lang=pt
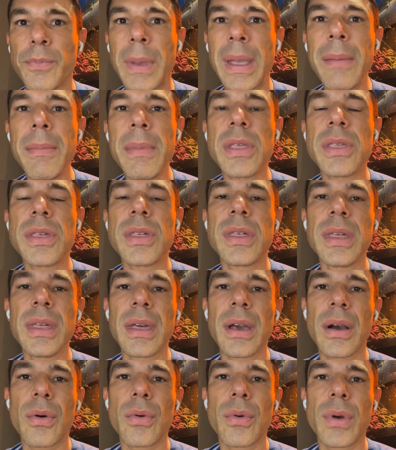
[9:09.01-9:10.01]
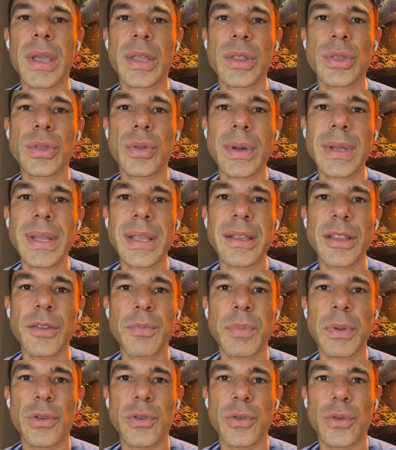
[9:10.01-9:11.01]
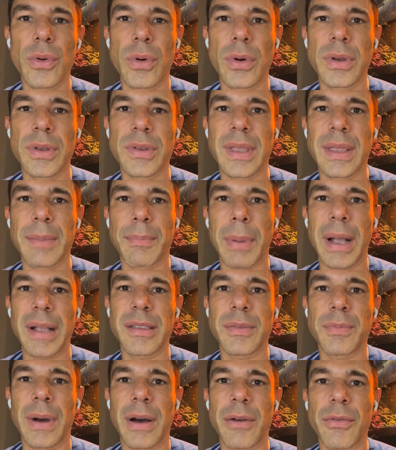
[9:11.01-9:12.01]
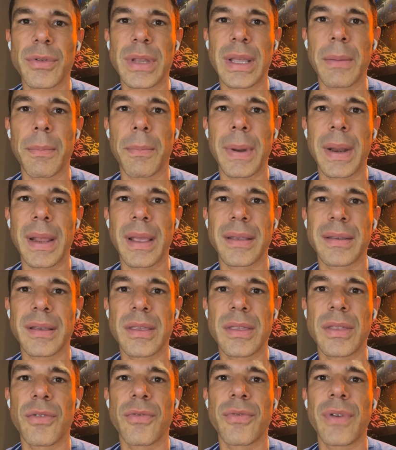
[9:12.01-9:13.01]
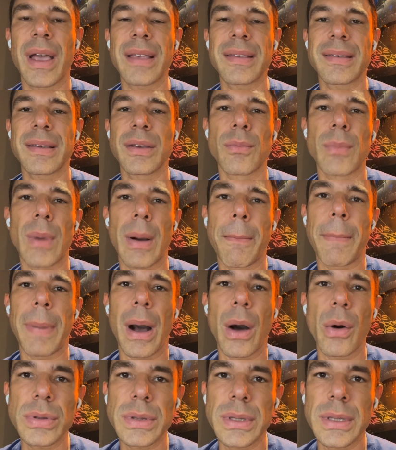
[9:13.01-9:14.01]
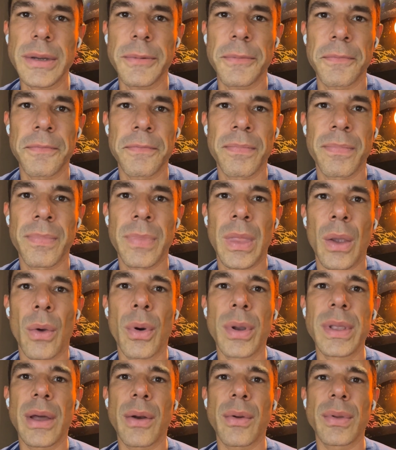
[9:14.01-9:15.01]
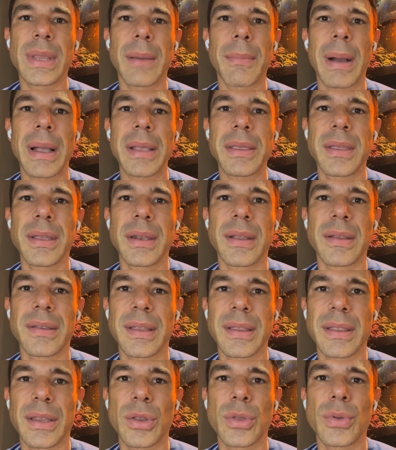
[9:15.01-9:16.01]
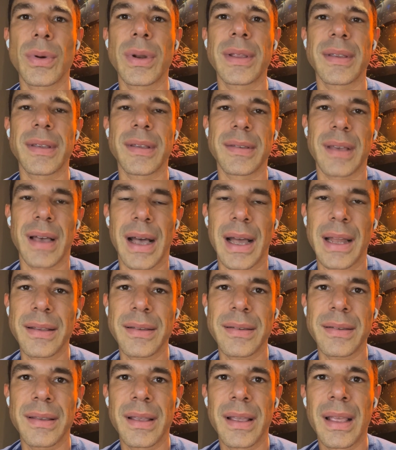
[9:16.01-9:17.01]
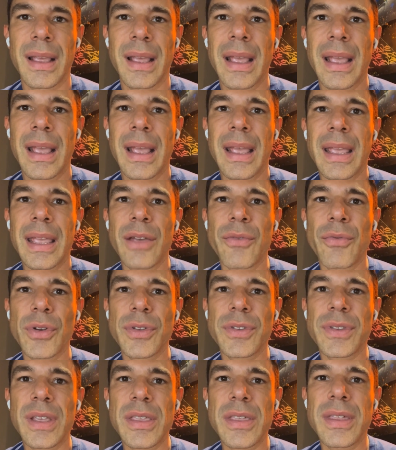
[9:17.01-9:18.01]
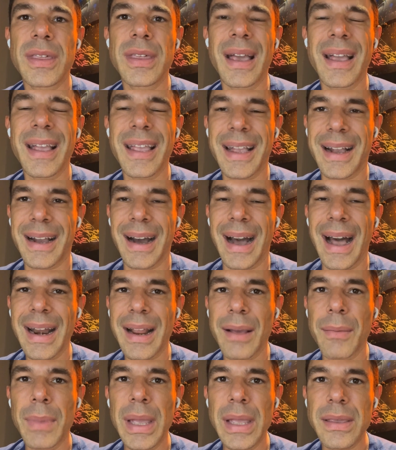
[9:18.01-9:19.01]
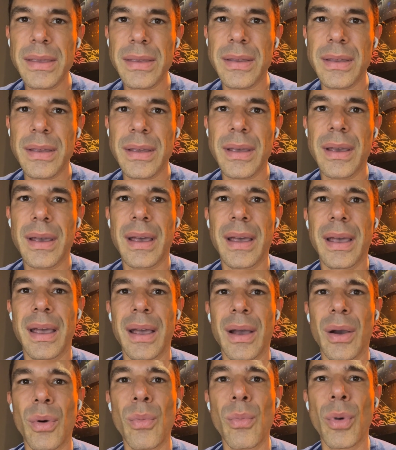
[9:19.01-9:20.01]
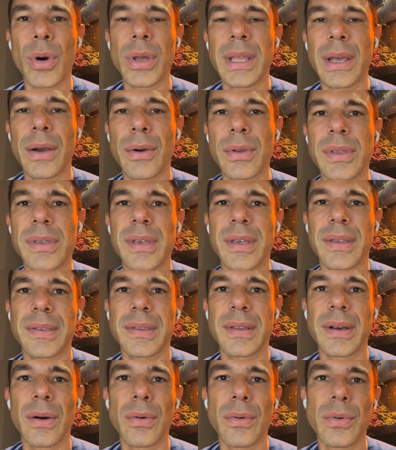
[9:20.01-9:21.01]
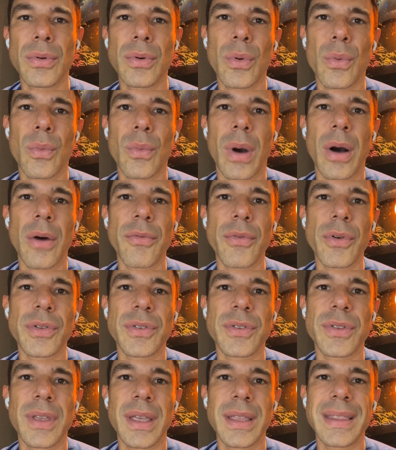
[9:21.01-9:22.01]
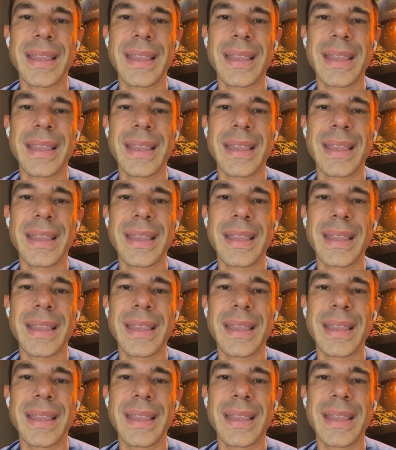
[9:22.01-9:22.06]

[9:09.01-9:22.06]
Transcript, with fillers: permitia com que todas as pessoas que participavam da empresa tivessem uma pauta, onde eram debatidas entre todas as áreas, e você tinha ali claramente é, um modelo de gestão no qual você